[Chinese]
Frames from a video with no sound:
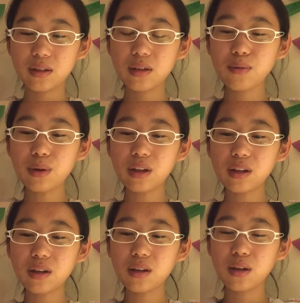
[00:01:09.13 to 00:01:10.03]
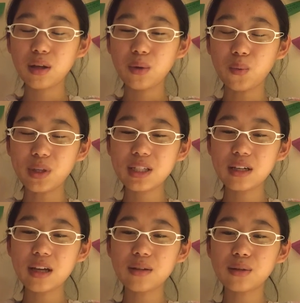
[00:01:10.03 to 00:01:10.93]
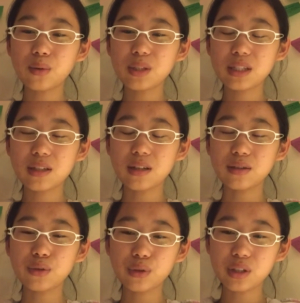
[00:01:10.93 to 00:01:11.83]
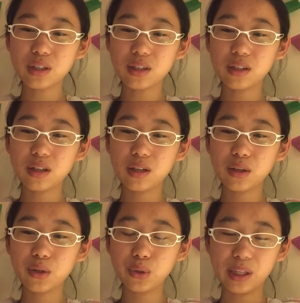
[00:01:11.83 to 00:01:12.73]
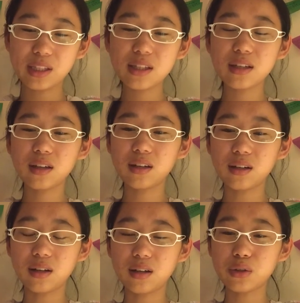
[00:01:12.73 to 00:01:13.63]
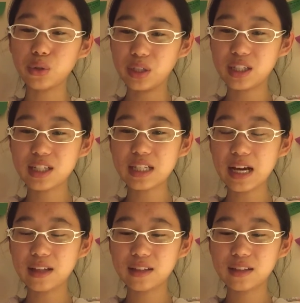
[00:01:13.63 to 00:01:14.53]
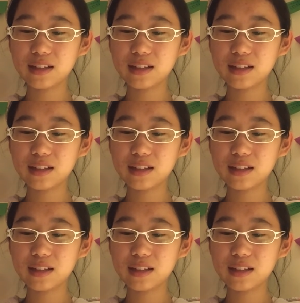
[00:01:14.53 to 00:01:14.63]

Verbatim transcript: 因为呢，我想要的东西呢，就是纯净和纯善。